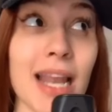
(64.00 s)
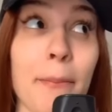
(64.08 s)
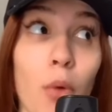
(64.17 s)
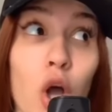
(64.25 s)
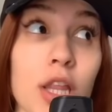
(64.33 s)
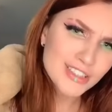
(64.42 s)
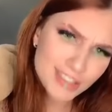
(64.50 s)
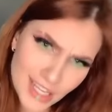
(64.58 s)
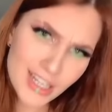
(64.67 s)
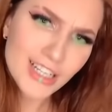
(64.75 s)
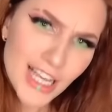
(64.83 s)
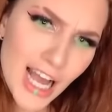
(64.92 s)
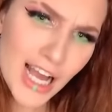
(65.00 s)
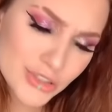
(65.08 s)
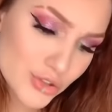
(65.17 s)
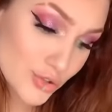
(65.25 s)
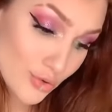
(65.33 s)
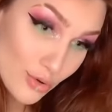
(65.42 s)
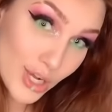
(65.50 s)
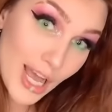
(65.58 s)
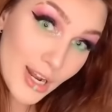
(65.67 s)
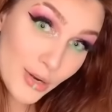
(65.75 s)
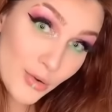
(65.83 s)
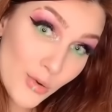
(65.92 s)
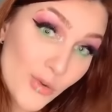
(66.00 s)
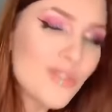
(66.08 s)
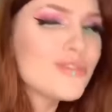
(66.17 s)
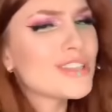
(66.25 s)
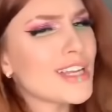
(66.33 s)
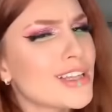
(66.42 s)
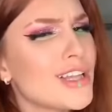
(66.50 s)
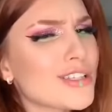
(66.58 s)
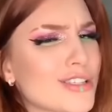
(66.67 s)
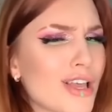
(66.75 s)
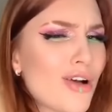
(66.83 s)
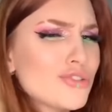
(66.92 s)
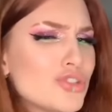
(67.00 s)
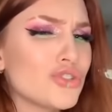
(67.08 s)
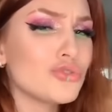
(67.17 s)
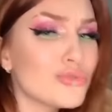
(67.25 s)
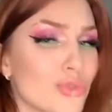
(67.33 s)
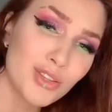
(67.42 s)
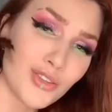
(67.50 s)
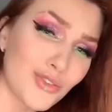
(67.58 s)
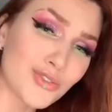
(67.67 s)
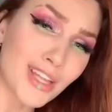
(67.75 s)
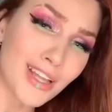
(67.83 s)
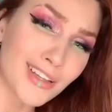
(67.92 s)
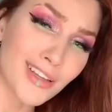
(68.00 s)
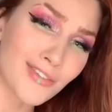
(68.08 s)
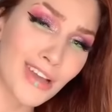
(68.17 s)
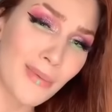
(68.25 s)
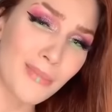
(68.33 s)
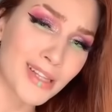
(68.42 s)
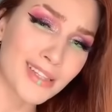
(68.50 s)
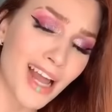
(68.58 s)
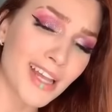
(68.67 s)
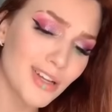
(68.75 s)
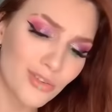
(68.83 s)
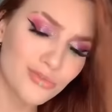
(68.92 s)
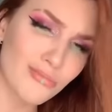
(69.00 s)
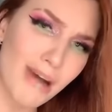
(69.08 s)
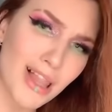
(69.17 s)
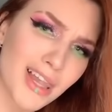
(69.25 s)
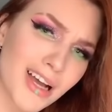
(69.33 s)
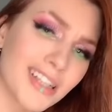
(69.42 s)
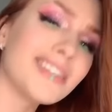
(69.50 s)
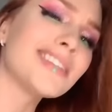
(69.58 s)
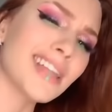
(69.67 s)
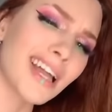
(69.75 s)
é moda. Tá ligado, seu cara é novo, tem que lançar um estilo novo. Não tem que ficar pra trás, não, dos malandros, tá ligado? Ficar...